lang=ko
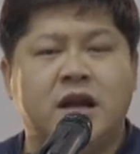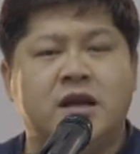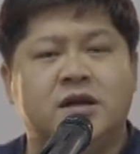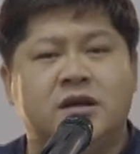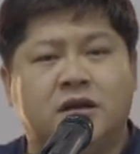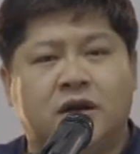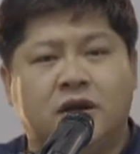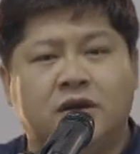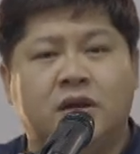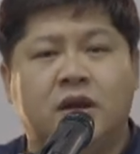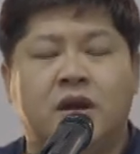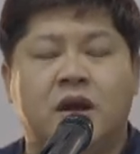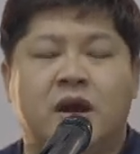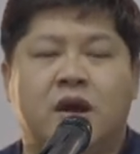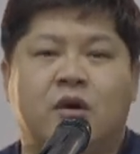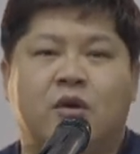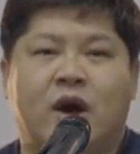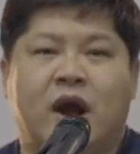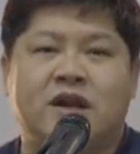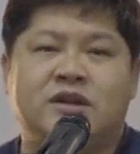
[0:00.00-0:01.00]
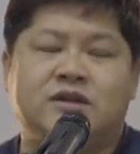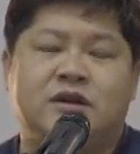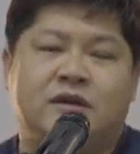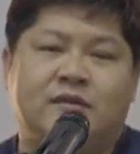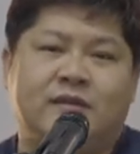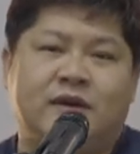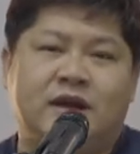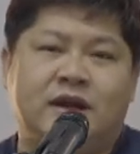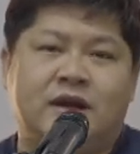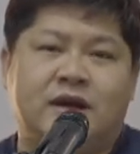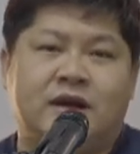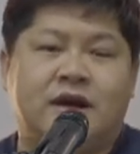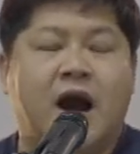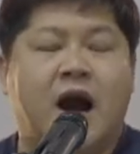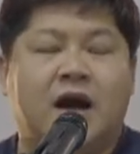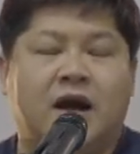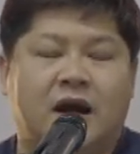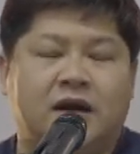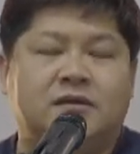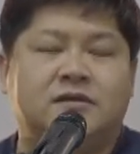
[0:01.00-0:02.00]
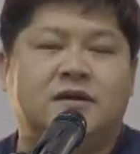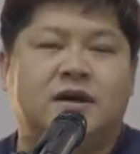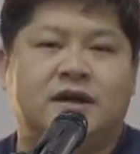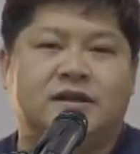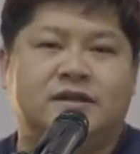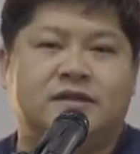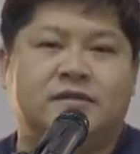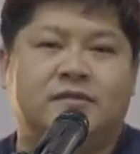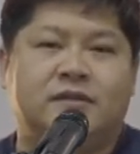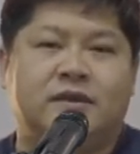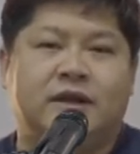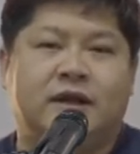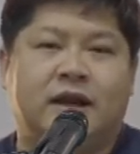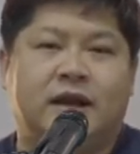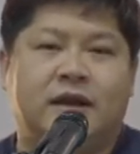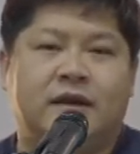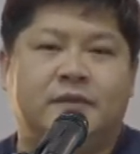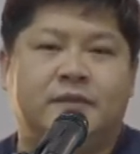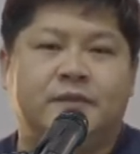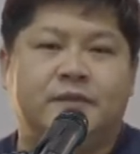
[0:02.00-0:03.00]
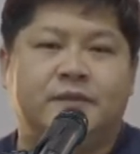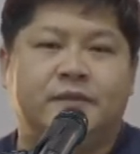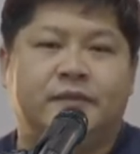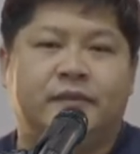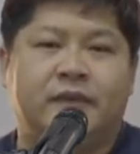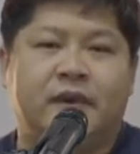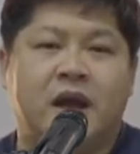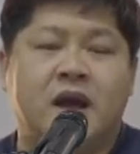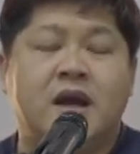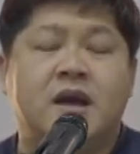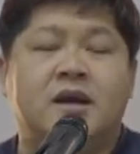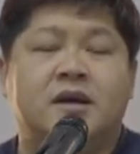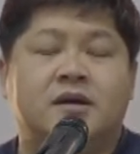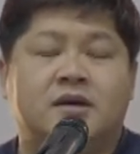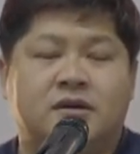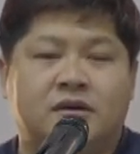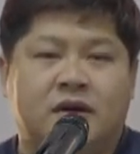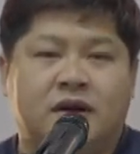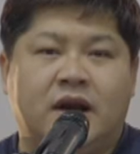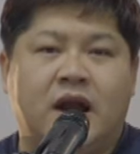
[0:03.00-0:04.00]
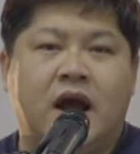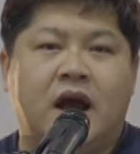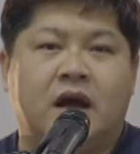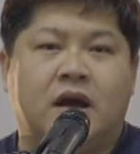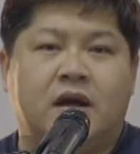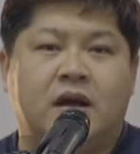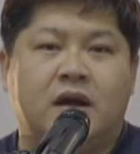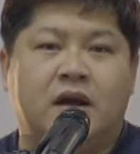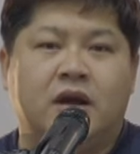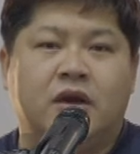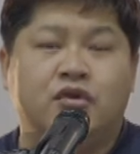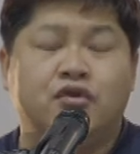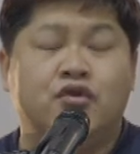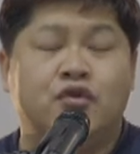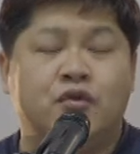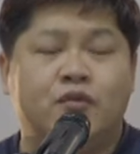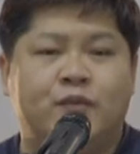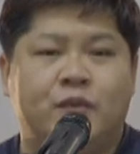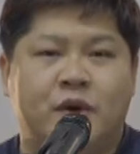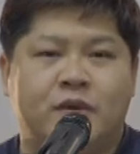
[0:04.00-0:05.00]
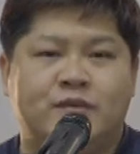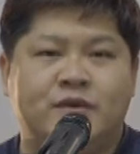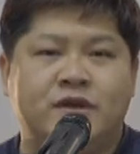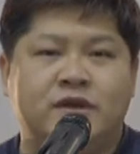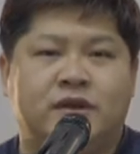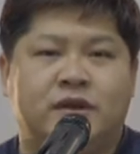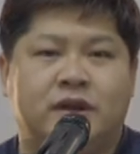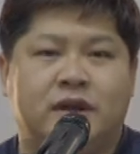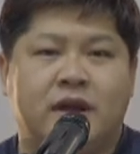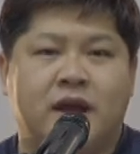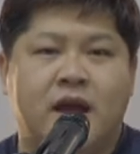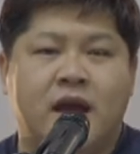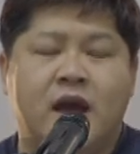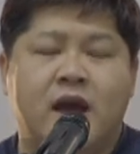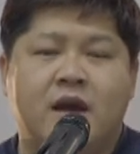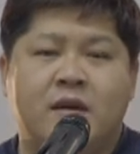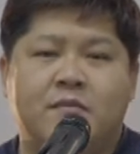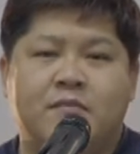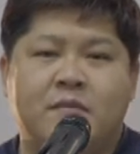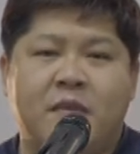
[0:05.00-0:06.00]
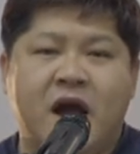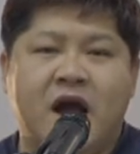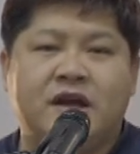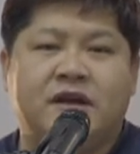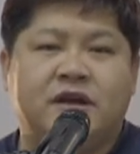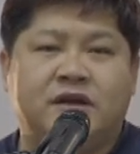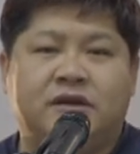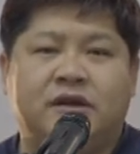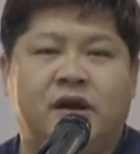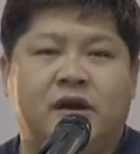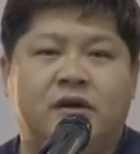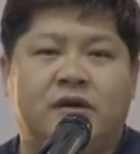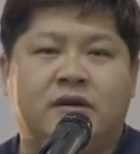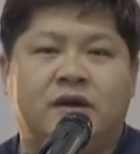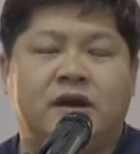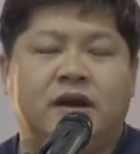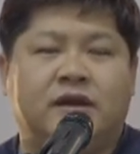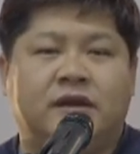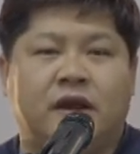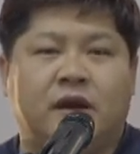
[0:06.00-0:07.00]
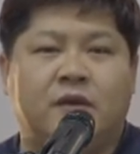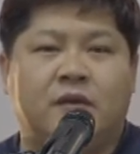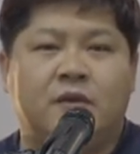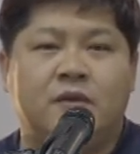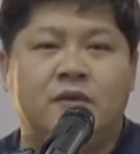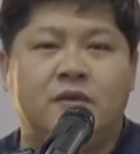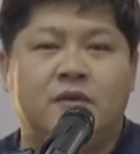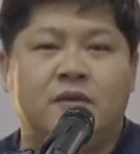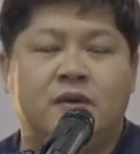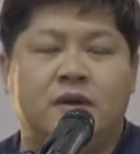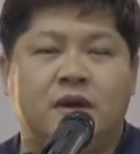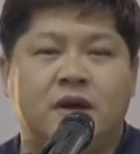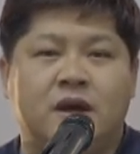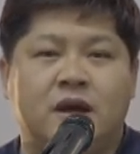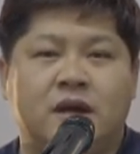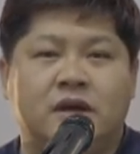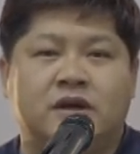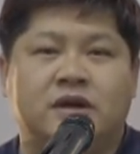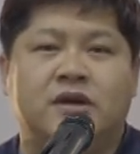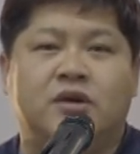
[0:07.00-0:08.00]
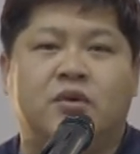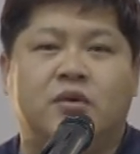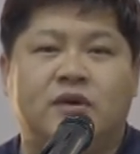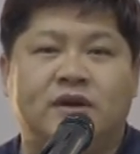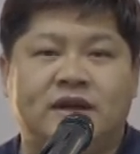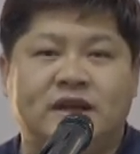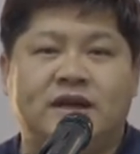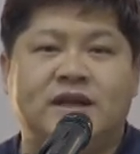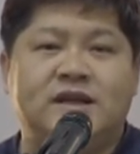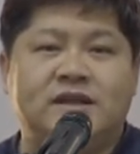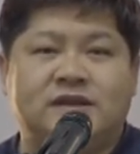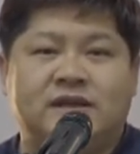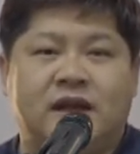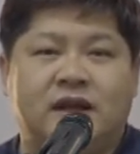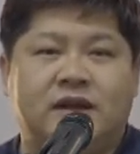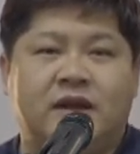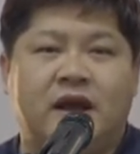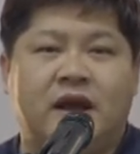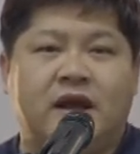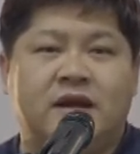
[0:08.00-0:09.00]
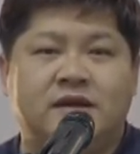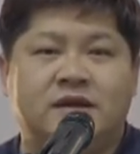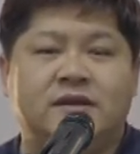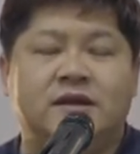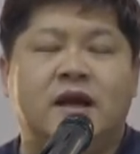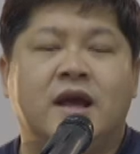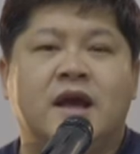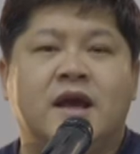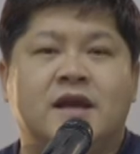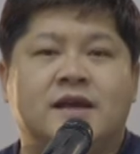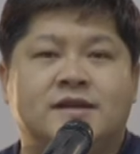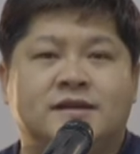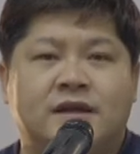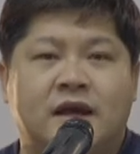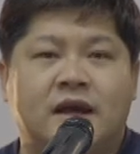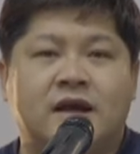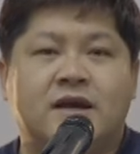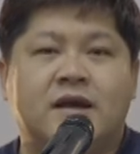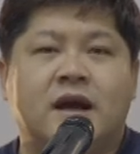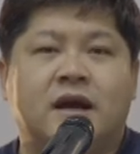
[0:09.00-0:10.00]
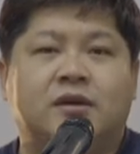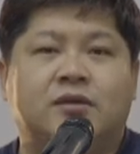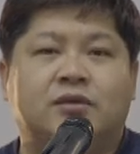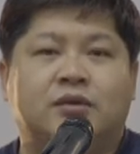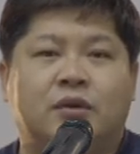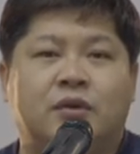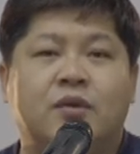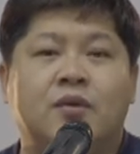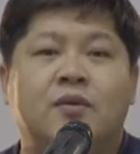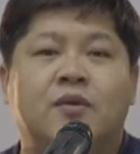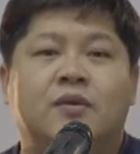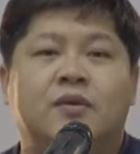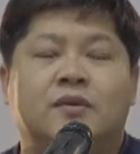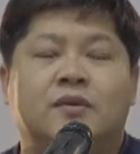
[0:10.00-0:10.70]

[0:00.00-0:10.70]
그런 관념이 강한 것 같습니다. 그러나 율법은 파기되어야 되고 그리고 이 세대에는 생각도